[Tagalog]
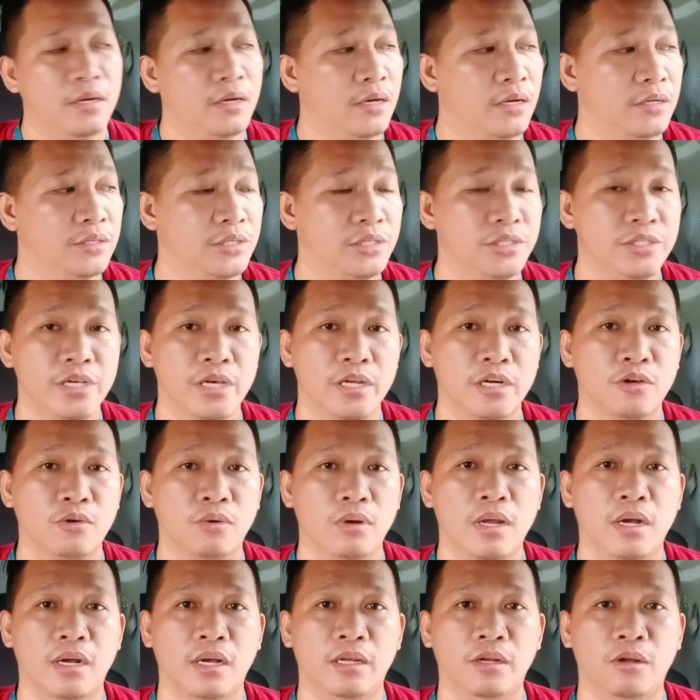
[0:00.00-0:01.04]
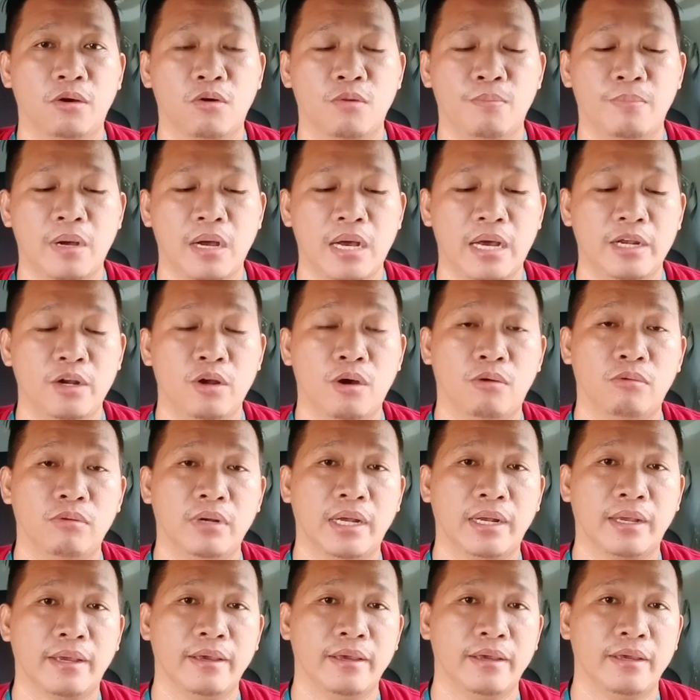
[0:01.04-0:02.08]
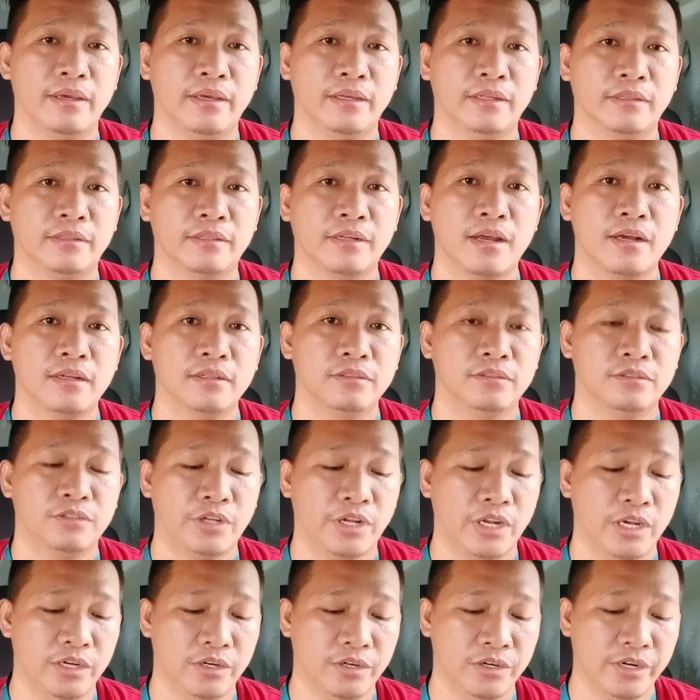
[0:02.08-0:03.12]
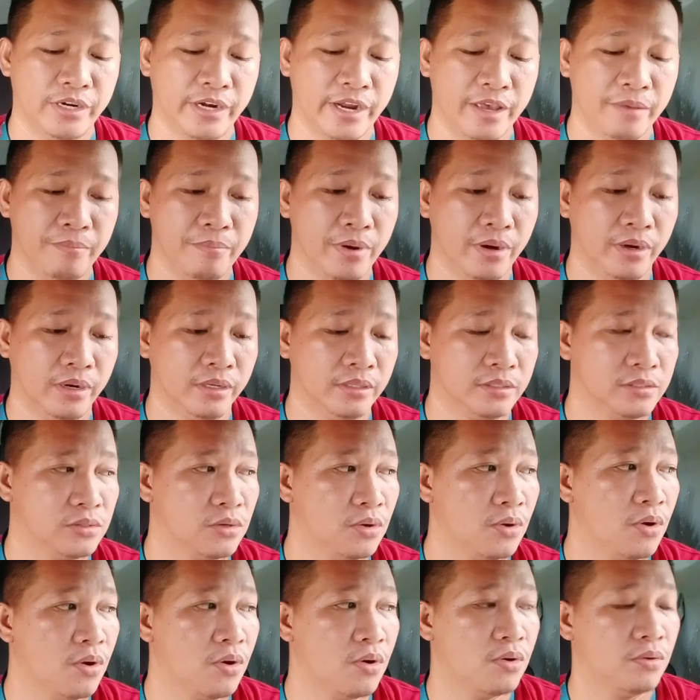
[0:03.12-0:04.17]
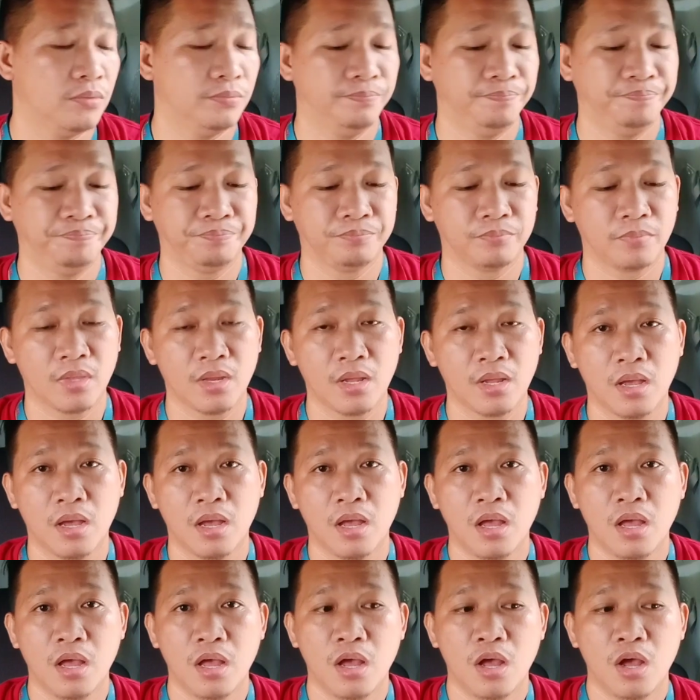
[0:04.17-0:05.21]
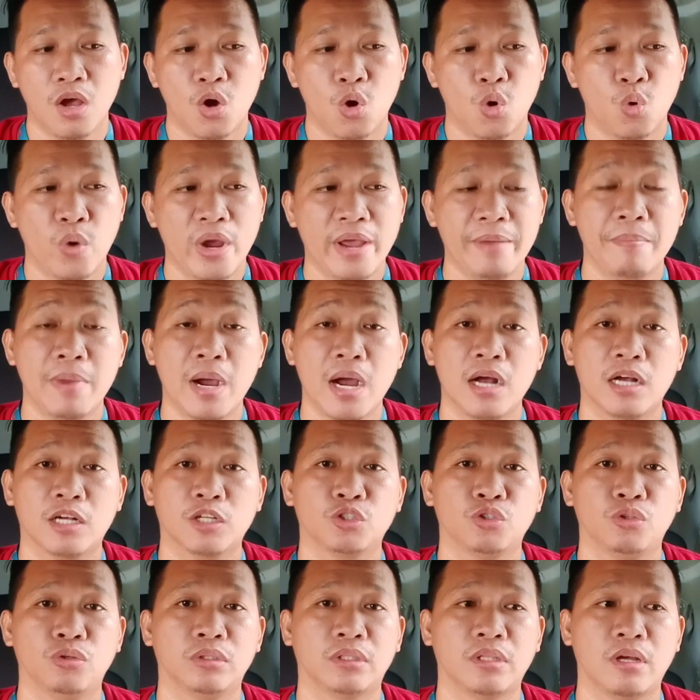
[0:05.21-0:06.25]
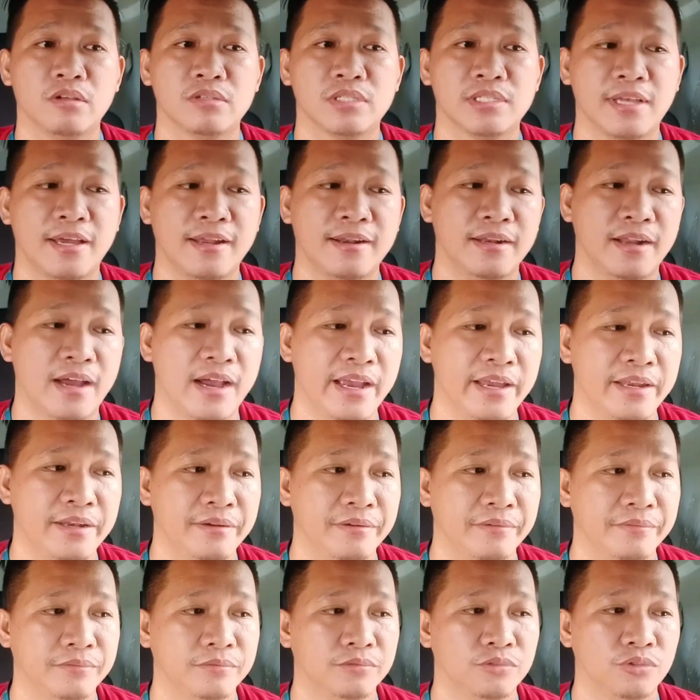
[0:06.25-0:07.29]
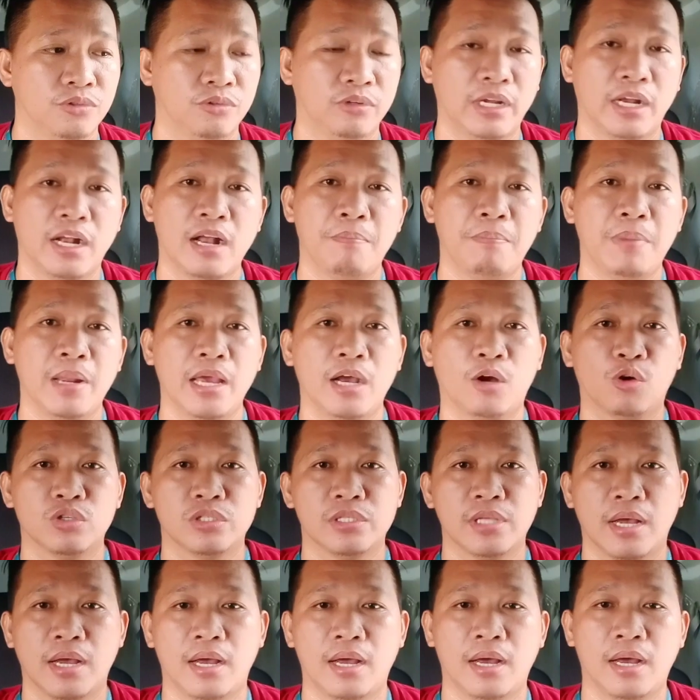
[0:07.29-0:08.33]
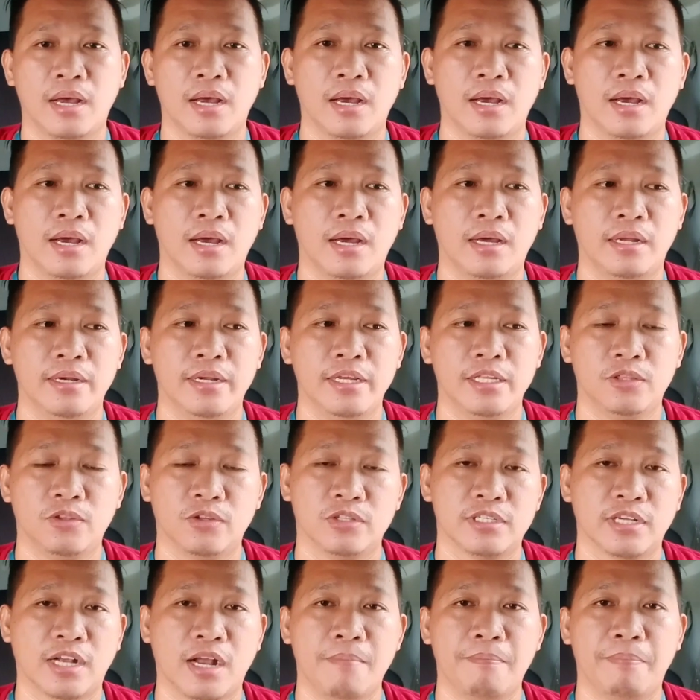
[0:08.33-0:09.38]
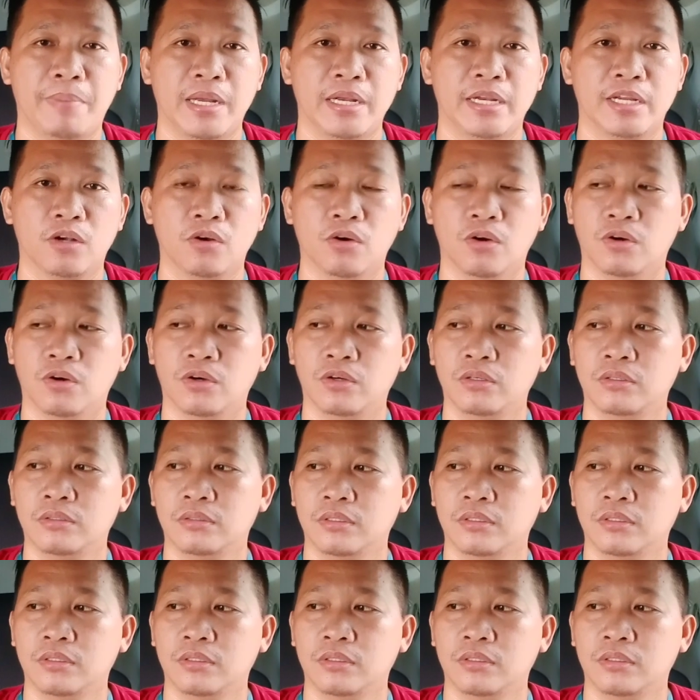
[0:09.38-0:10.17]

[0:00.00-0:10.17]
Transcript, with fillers: i-share ko lang ano kung paano ako naging truck trailer driver. So, way back 2009 nung nag-apply ako sa dito sa company ko